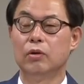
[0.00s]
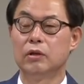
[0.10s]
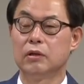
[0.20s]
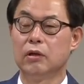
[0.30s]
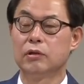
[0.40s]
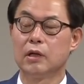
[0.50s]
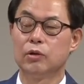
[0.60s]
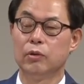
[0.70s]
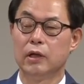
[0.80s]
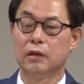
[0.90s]
오히려
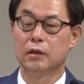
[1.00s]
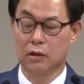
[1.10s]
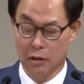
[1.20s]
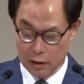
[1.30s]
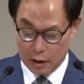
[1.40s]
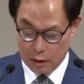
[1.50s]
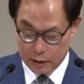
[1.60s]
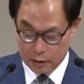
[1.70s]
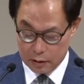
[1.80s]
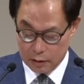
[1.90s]
예루살렘 교회를 건강하게
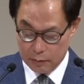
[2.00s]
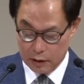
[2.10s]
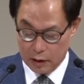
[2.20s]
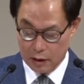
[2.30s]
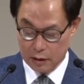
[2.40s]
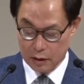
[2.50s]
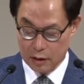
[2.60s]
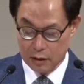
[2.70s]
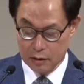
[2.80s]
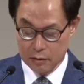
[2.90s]
만드는 힘이 있게
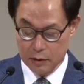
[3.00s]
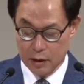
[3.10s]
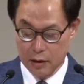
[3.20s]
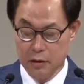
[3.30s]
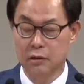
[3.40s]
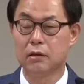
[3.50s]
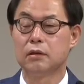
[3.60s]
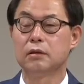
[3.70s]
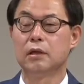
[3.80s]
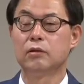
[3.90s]
되더라는 것입니다. 그래서
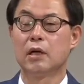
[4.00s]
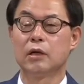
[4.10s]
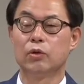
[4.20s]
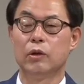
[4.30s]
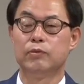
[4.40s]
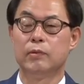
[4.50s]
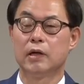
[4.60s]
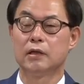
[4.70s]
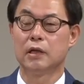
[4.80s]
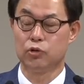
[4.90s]
예루살렘
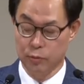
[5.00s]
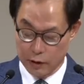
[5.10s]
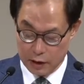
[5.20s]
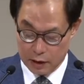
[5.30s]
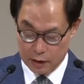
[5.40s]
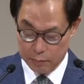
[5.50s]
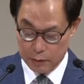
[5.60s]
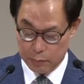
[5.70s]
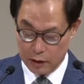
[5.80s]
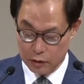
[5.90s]
교회뿐만 아니라 주변에
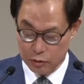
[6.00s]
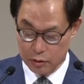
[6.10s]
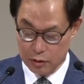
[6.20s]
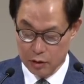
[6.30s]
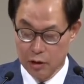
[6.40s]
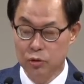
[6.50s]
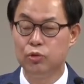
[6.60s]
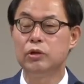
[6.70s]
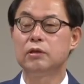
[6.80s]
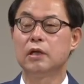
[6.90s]
핍박이 준
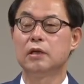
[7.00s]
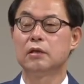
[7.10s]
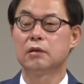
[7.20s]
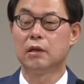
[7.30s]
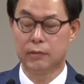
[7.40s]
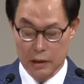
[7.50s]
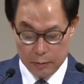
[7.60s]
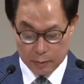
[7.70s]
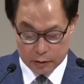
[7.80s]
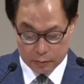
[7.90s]
유익들에 대해서 한번
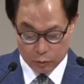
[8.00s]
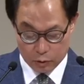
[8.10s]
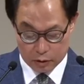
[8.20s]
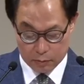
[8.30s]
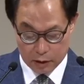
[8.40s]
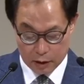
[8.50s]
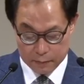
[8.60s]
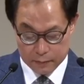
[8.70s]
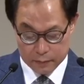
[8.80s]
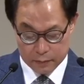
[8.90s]
살펴봤으면
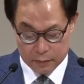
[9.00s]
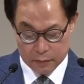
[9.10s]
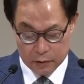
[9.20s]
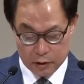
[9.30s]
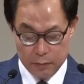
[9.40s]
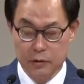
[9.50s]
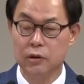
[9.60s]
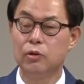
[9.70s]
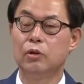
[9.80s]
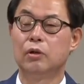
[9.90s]
좋겠습니다. 첫
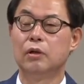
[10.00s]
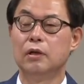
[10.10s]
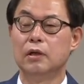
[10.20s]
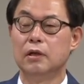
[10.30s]
번째로